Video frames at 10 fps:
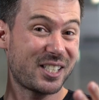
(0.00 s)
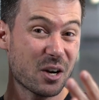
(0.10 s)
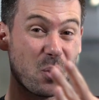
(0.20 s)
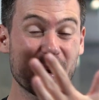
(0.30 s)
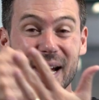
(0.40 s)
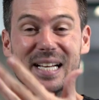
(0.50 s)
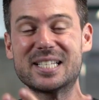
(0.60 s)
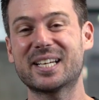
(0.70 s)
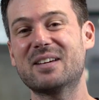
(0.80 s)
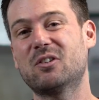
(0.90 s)
é a
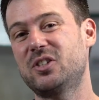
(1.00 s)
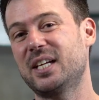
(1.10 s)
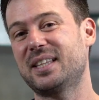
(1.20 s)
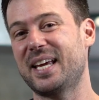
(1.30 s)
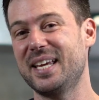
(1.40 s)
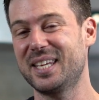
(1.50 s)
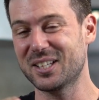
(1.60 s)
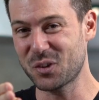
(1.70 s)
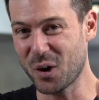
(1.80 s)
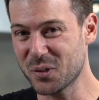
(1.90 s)
segurança que você tem,
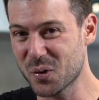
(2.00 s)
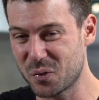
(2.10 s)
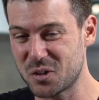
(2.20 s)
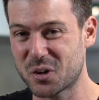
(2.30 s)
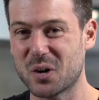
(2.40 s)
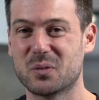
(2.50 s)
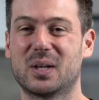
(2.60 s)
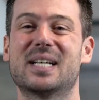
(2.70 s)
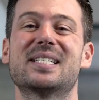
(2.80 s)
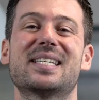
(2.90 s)
que todo vídeo que eu
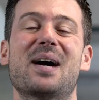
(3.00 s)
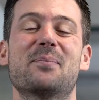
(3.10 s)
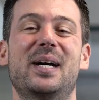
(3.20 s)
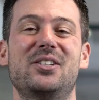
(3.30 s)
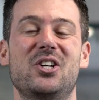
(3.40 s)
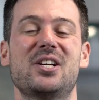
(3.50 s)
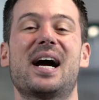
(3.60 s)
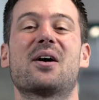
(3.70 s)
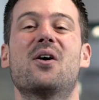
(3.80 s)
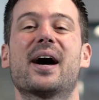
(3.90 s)
vou lançar a partir de
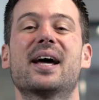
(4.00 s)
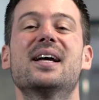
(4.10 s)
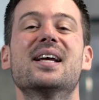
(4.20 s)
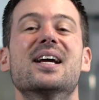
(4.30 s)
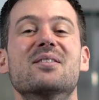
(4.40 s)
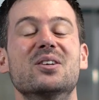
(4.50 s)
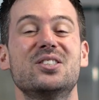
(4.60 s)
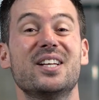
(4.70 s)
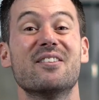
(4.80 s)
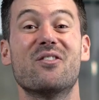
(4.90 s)
agora,
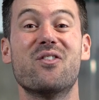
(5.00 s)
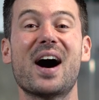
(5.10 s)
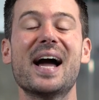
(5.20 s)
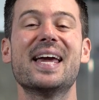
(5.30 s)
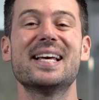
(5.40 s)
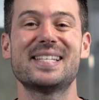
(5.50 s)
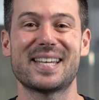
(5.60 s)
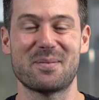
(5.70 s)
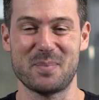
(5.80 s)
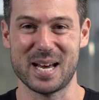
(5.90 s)
você vai
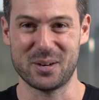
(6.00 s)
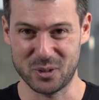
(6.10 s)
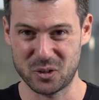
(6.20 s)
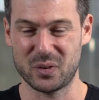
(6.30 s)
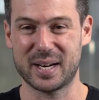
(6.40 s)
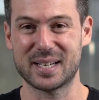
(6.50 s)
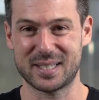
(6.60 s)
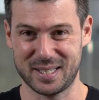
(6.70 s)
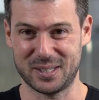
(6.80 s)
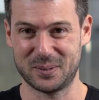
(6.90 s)
receber a
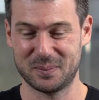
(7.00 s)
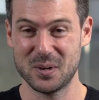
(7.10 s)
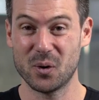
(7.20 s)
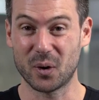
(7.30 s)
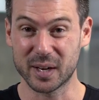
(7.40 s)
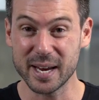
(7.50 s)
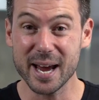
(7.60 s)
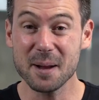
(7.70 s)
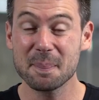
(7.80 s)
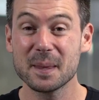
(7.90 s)
notificação,
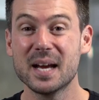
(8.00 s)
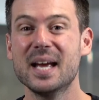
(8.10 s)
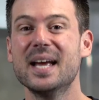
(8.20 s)
ok?